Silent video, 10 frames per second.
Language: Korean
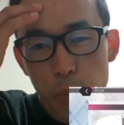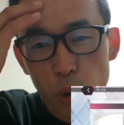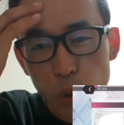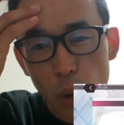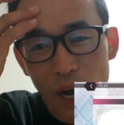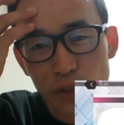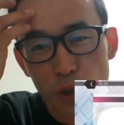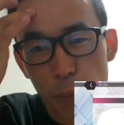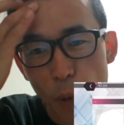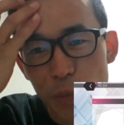
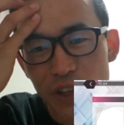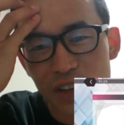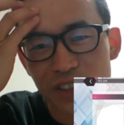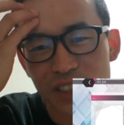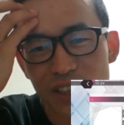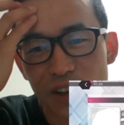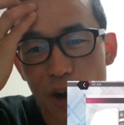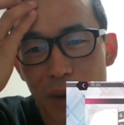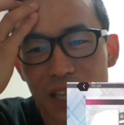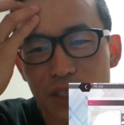포토카드로 뽑는
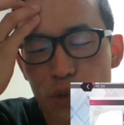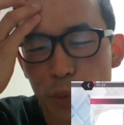것만